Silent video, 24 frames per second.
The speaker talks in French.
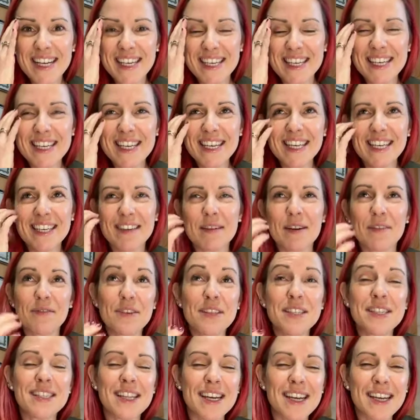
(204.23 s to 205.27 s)
qui, qui, en
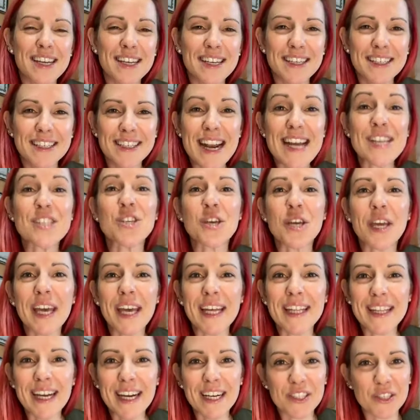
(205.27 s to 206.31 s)
fait, c'était la
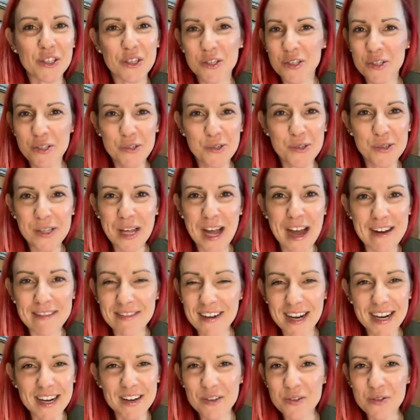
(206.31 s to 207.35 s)
secrétaire de, du
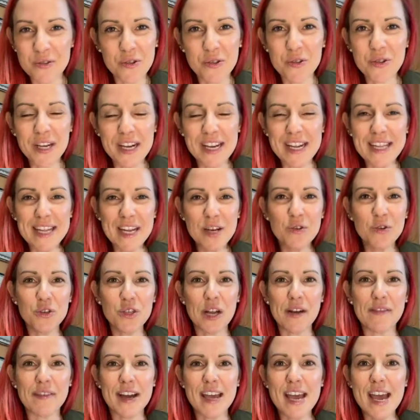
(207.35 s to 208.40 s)
travail, d'une clinique où
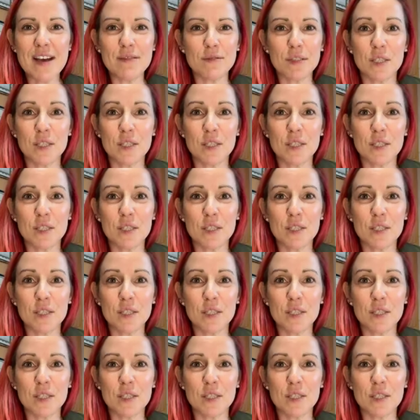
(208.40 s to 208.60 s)
je travaillais.